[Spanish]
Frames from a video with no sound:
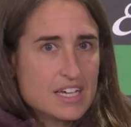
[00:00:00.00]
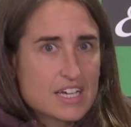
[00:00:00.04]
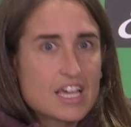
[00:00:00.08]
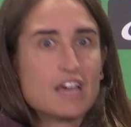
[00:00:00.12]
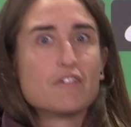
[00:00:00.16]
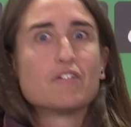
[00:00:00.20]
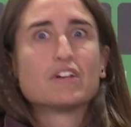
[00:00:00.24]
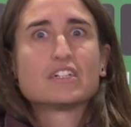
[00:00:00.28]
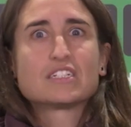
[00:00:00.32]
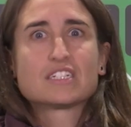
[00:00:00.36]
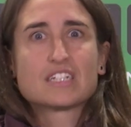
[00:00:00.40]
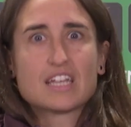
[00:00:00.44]

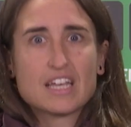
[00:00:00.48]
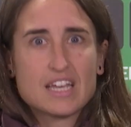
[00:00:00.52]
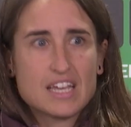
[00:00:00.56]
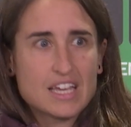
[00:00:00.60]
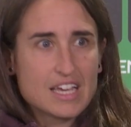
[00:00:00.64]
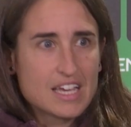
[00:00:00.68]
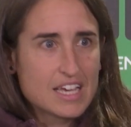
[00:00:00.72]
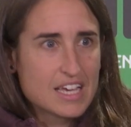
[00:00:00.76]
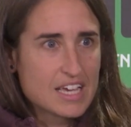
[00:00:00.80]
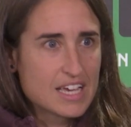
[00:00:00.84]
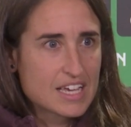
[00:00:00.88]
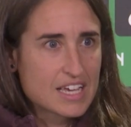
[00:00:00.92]
que ves
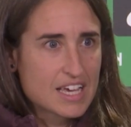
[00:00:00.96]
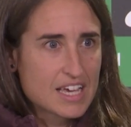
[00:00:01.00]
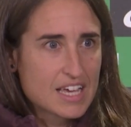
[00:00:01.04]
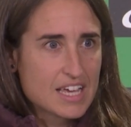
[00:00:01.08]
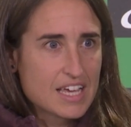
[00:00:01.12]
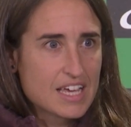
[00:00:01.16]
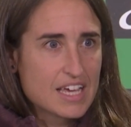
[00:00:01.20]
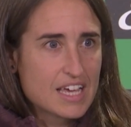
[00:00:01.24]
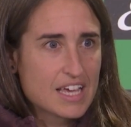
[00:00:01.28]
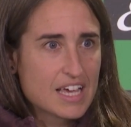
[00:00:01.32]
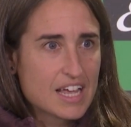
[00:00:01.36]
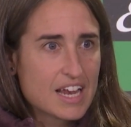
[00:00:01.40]

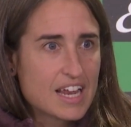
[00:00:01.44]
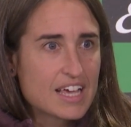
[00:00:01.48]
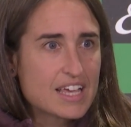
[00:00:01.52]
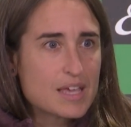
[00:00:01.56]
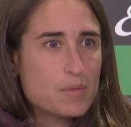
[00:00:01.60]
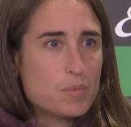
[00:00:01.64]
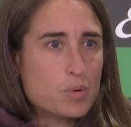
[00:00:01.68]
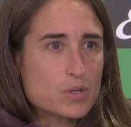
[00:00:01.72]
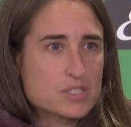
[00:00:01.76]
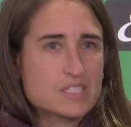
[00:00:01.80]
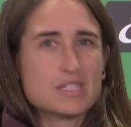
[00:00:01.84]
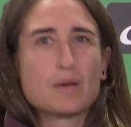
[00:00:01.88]
que, el
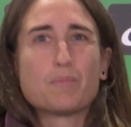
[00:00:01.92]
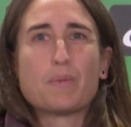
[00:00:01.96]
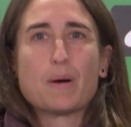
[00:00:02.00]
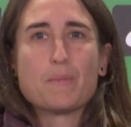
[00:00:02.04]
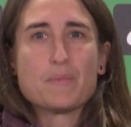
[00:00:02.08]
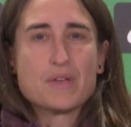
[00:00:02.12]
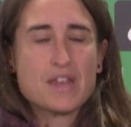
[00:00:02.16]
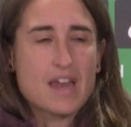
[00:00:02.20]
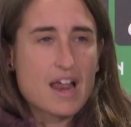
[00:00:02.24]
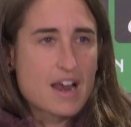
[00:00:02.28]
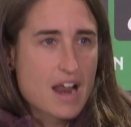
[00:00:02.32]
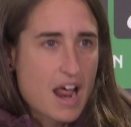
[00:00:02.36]
equipo está para
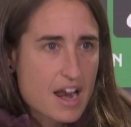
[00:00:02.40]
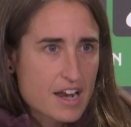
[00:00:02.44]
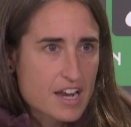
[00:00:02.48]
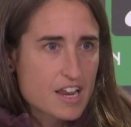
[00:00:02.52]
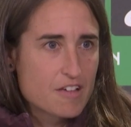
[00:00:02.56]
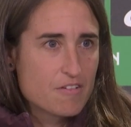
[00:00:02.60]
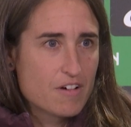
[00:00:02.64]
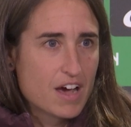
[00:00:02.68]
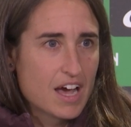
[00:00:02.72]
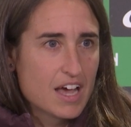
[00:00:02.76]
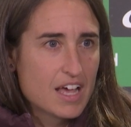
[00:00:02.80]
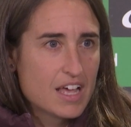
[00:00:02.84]
mirar
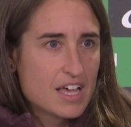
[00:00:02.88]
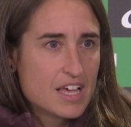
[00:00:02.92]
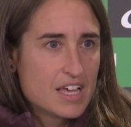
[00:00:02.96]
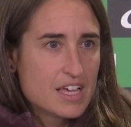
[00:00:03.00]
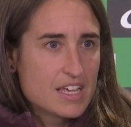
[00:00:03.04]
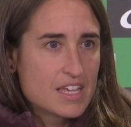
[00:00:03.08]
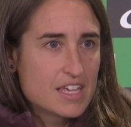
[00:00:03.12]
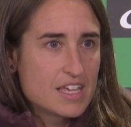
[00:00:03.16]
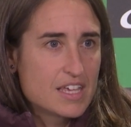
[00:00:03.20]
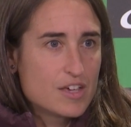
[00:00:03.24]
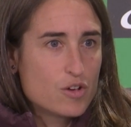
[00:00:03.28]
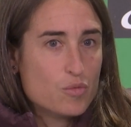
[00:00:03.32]
arriba
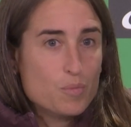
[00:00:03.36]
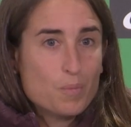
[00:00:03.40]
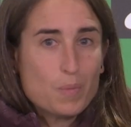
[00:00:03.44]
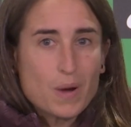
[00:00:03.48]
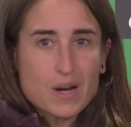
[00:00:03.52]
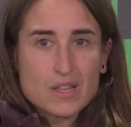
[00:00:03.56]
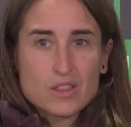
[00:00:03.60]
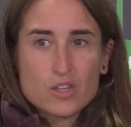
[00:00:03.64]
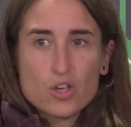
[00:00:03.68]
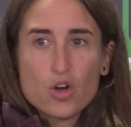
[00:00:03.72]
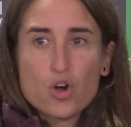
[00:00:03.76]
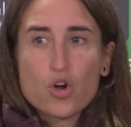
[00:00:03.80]
y un
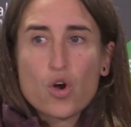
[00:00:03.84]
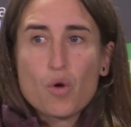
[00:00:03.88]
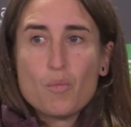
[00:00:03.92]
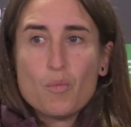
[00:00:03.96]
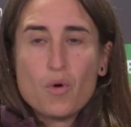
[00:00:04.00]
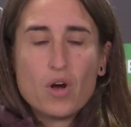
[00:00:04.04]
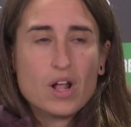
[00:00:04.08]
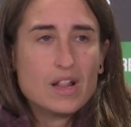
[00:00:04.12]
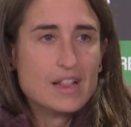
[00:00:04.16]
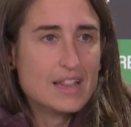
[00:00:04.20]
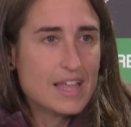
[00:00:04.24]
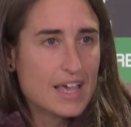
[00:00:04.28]
partido
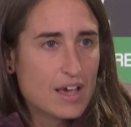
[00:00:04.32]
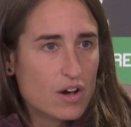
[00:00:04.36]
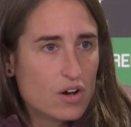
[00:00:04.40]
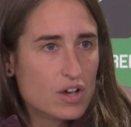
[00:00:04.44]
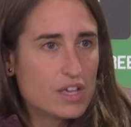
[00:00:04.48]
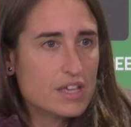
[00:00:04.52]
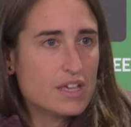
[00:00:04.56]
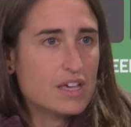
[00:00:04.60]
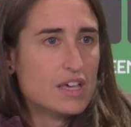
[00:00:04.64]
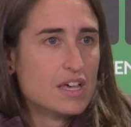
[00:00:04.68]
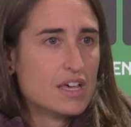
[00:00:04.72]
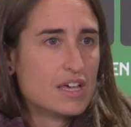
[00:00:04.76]
como el de
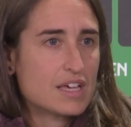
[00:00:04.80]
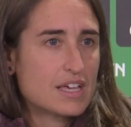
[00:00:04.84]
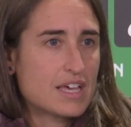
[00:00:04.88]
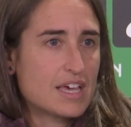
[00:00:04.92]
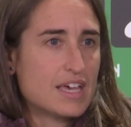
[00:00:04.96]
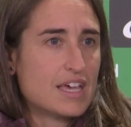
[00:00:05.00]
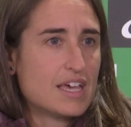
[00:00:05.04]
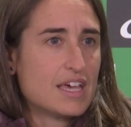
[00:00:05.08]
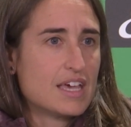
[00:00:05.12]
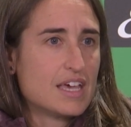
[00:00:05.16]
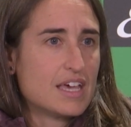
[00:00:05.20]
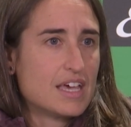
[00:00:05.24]
hoy,
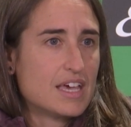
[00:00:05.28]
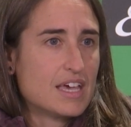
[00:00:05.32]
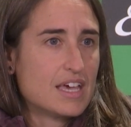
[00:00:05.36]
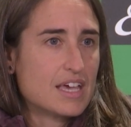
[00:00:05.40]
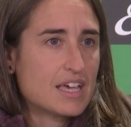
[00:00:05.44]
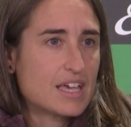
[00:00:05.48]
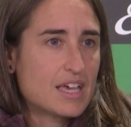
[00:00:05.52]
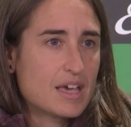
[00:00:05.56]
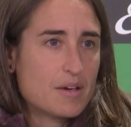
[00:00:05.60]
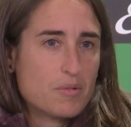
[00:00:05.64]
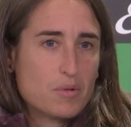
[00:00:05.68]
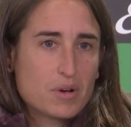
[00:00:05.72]

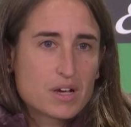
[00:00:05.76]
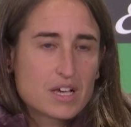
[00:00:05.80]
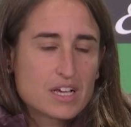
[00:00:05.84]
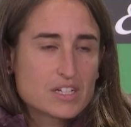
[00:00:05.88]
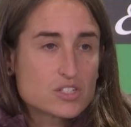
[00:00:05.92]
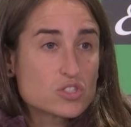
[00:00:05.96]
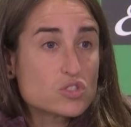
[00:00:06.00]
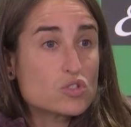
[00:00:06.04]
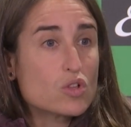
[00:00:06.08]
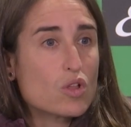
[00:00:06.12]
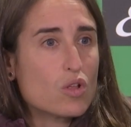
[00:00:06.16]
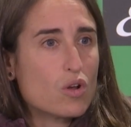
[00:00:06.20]
que,
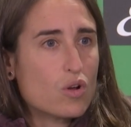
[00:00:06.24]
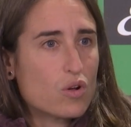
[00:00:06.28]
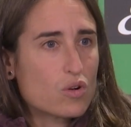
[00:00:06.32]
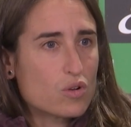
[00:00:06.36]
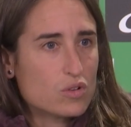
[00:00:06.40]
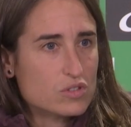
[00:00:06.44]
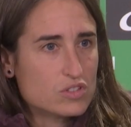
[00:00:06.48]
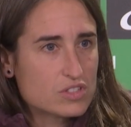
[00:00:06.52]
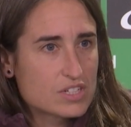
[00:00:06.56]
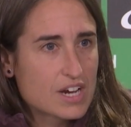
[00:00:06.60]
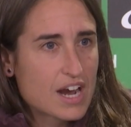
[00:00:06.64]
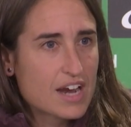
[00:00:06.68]
es todo lo
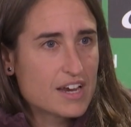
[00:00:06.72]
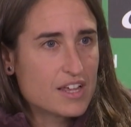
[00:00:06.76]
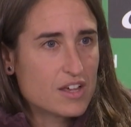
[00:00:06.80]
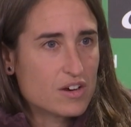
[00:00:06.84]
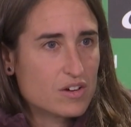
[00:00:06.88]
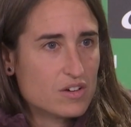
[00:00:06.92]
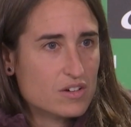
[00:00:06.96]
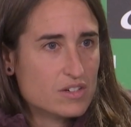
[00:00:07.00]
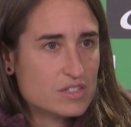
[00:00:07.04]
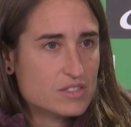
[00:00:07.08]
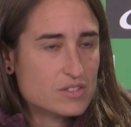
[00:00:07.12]
contrario.